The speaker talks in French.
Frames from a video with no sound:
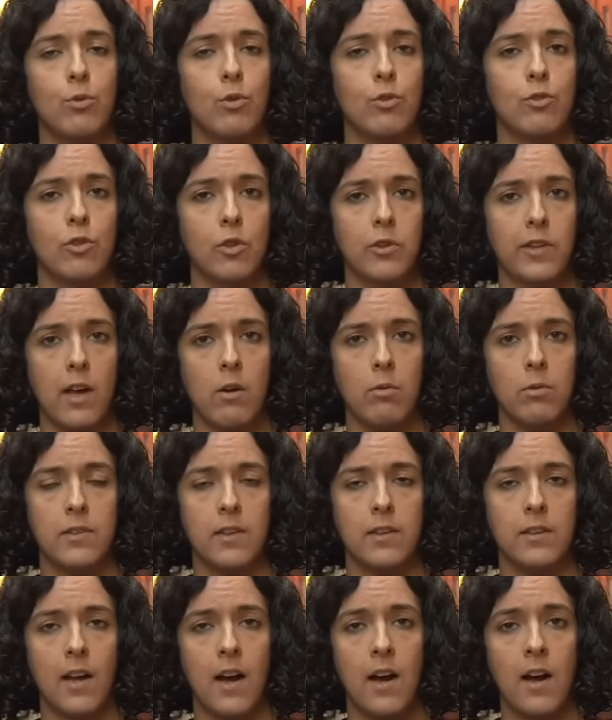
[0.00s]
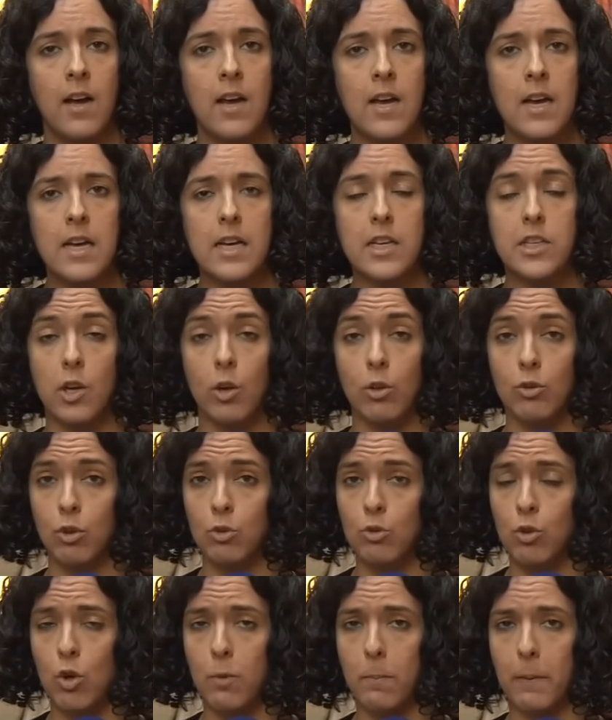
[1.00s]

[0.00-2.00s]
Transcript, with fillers: de 140 États et j'ai entendu le